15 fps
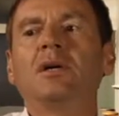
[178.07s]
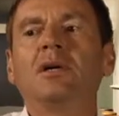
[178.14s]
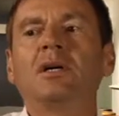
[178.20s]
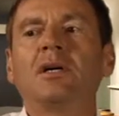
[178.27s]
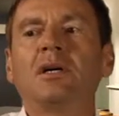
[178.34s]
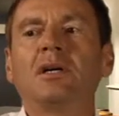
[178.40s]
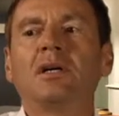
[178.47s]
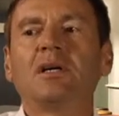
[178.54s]

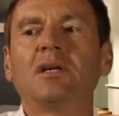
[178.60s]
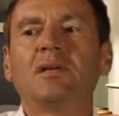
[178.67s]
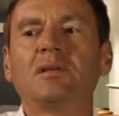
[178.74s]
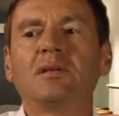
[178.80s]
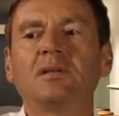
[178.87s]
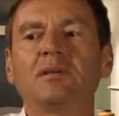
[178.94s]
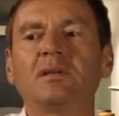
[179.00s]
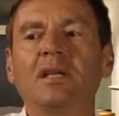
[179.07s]
Äh,
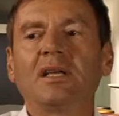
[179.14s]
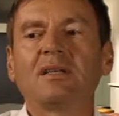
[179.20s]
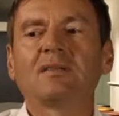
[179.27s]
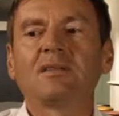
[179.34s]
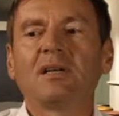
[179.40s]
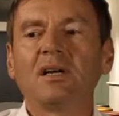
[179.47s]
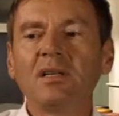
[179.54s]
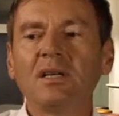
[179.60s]

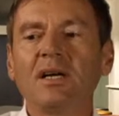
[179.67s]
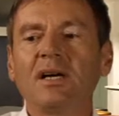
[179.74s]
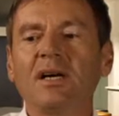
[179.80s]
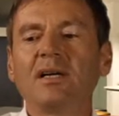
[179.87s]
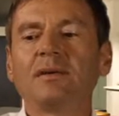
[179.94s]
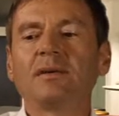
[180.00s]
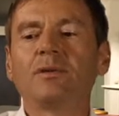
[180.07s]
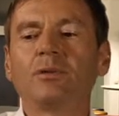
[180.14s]
geht dann
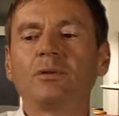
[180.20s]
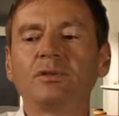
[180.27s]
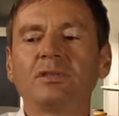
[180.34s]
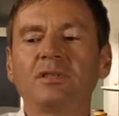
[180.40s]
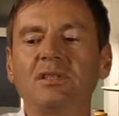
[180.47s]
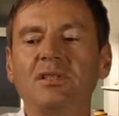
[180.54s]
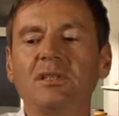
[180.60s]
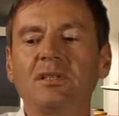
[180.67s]
her, holt
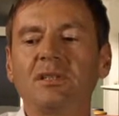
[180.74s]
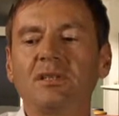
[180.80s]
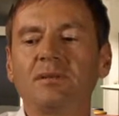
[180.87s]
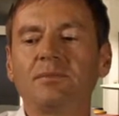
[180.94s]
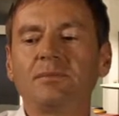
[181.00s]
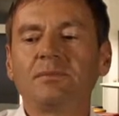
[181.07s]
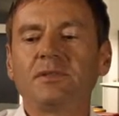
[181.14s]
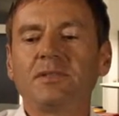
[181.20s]
sie die,